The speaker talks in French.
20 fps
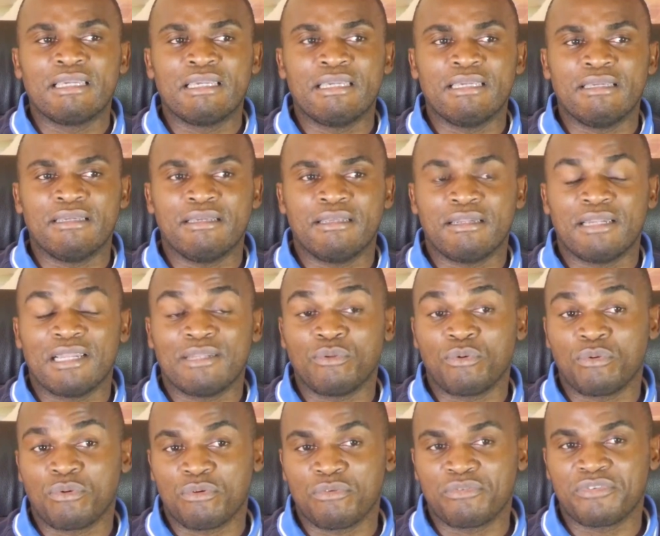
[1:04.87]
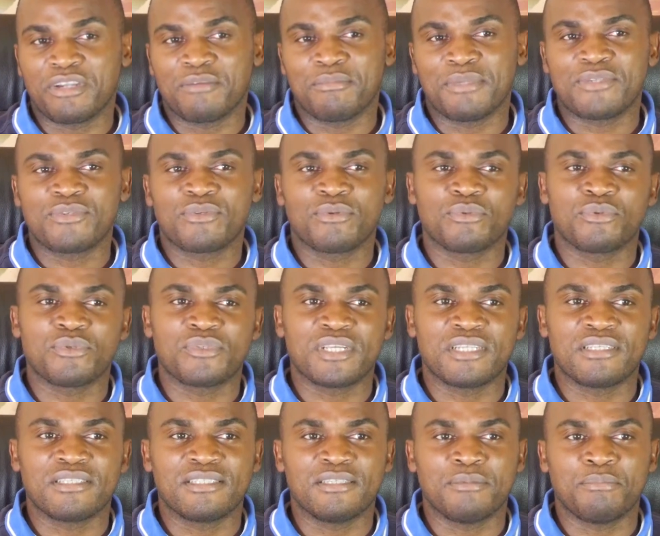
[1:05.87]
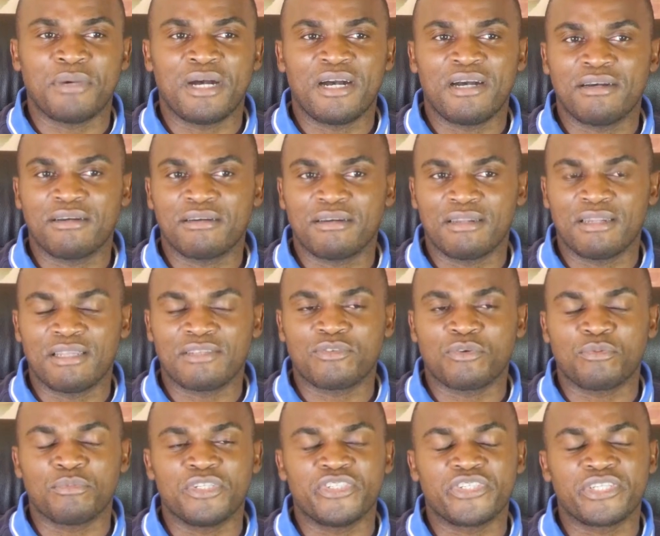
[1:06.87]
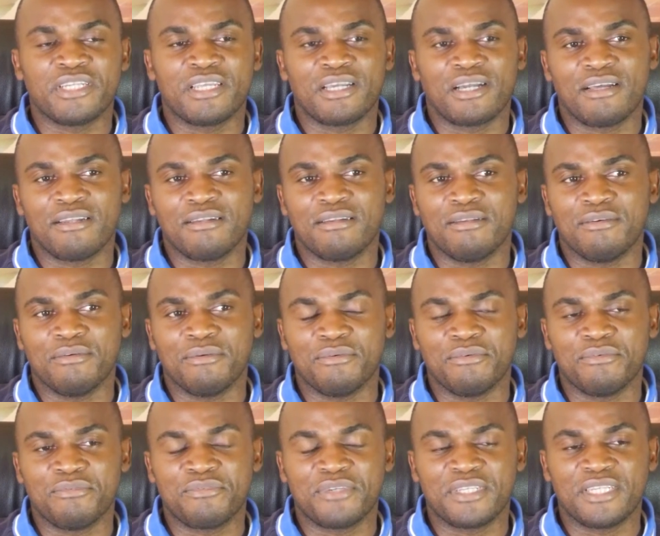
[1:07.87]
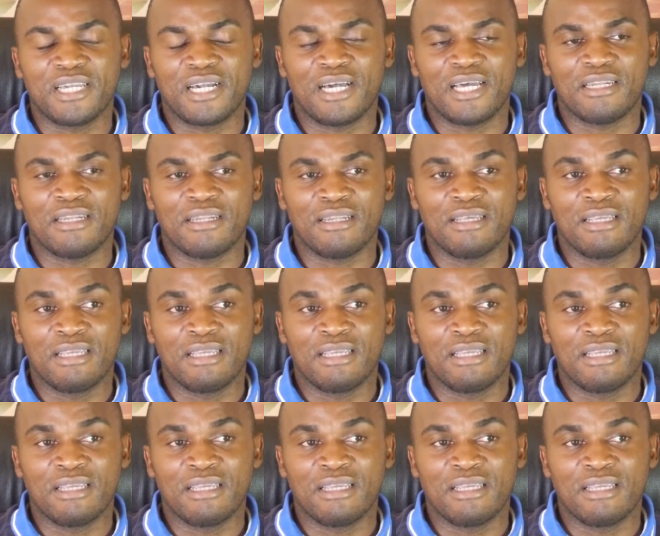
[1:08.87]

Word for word: et la non-confirmation de celle-ci par l'Assemblée générale fédérale.